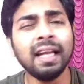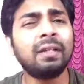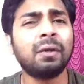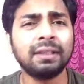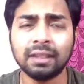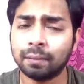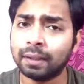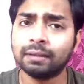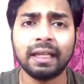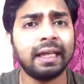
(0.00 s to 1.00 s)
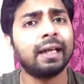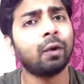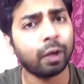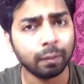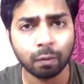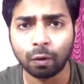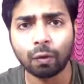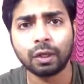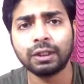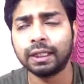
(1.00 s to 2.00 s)
এই ধরনের সিনেমা টেনে টেনে অনেক বড়
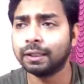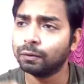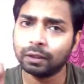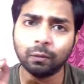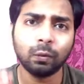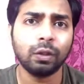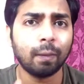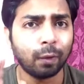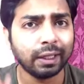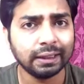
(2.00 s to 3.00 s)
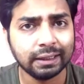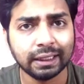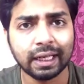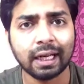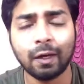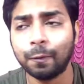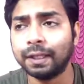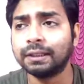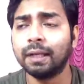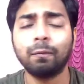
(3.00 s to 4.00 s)
করা যায় কিন্তু একদম টু দ্য পয়েন্টে স্টিক রাখা
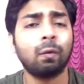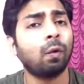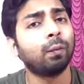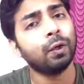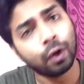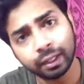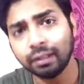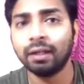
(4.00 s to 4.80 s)
হয়েছে এবং অভিনয়